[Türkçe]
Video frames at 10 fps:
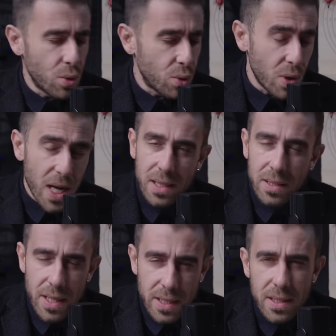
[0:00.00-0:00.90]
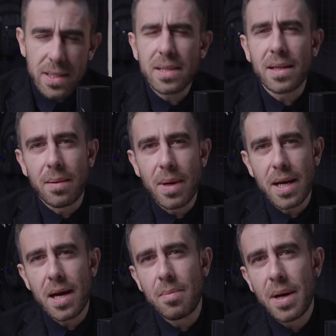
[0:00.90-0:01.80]
dökülen derinizle
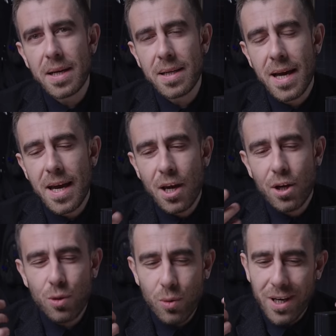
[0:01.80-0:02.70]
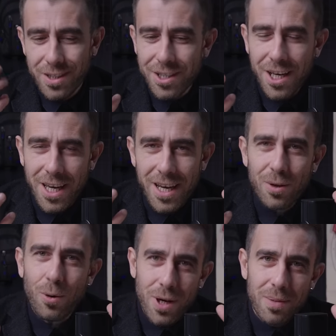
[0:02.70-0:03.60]
beraber çok acı
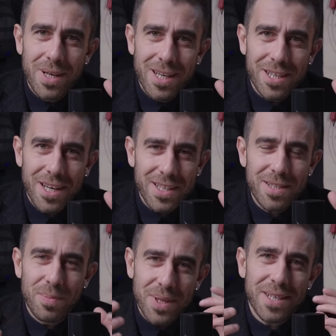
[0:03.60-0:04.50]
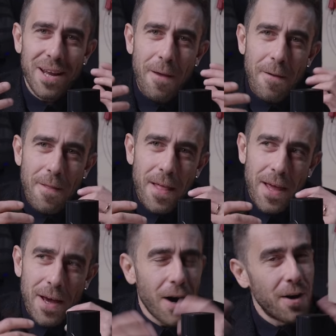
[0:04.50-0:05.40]
çekerek ölebileceğiniz bir
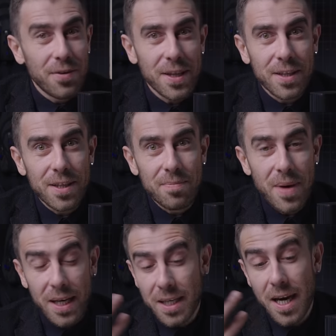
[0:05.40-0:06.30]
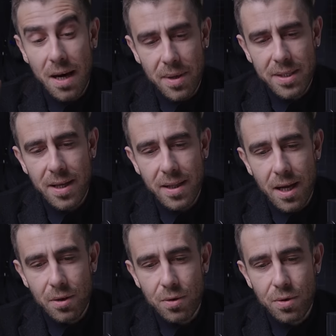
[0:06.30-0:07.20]
e, afet diyeyim ben kıyamet
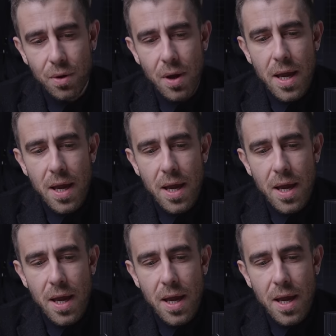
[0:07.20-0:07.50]
senaryosu.